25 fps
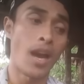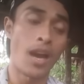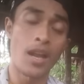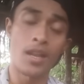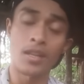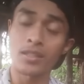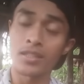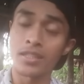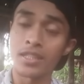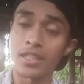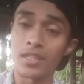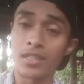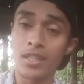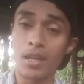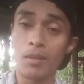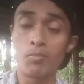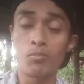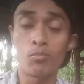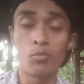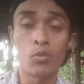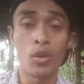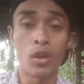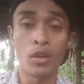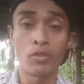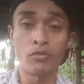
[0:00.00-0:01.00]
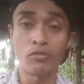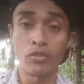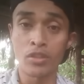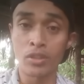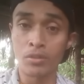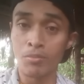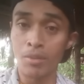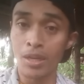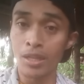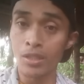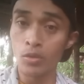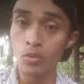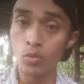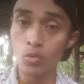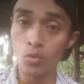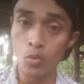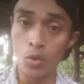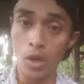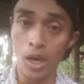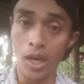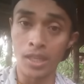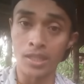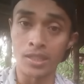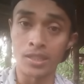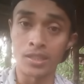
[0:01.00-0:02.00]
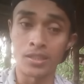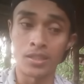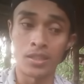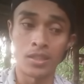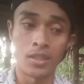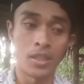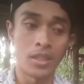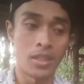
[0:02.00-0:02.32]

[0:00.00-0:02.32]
Alkitab bukan firman Tuhan.